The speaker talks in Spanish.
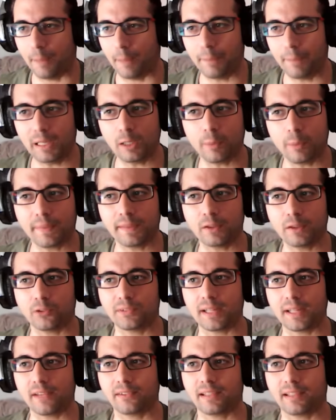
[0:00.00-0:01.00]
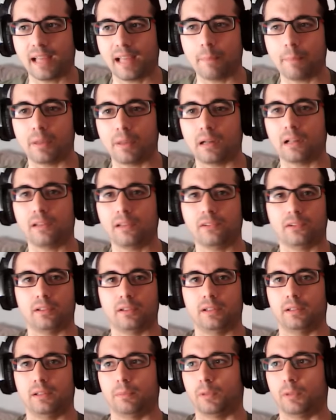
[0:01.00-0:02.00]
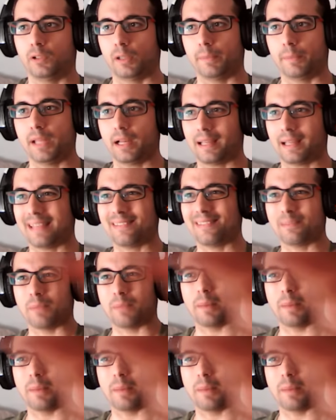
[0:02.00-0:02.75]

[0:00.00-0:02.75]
1903 Hammerless eh, Madre mía, que me